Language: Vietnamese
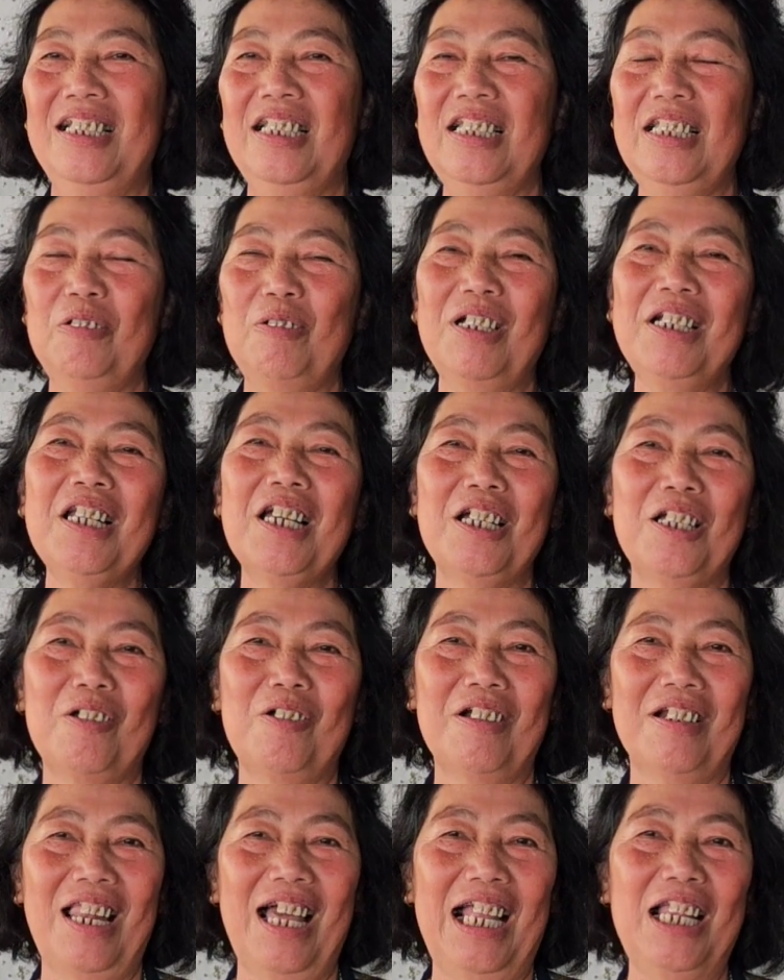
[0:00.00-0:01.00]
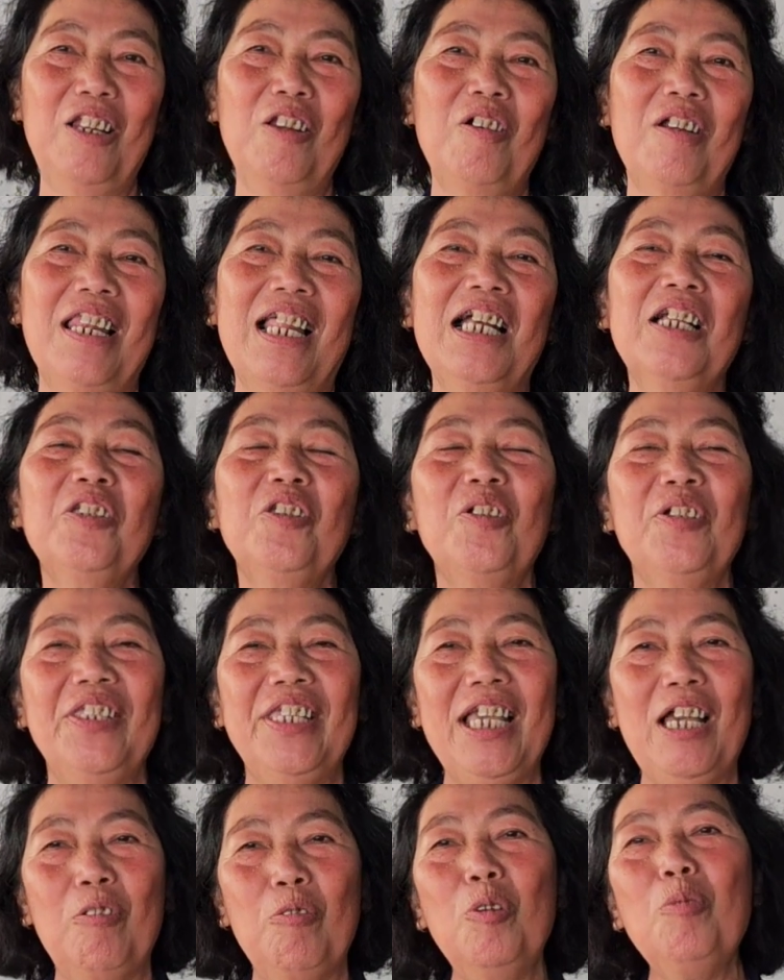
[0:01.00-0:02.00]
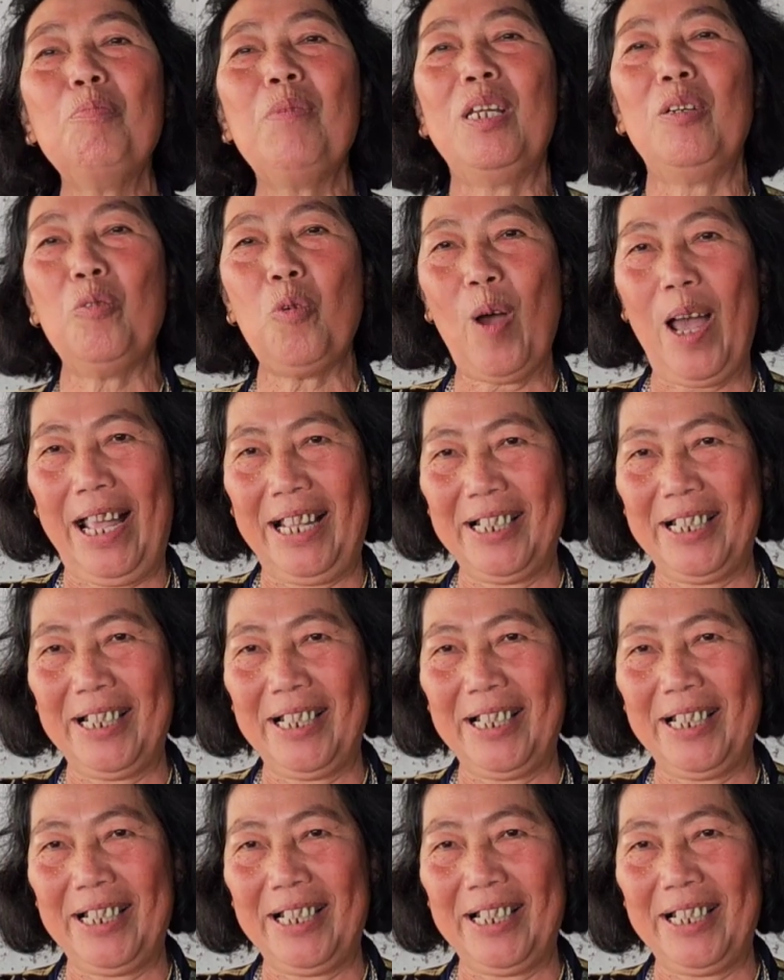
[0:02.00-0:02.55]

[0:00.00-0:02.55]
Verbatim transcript: khi quãng đời còn lại lo lắng cho nhau lúc bệnh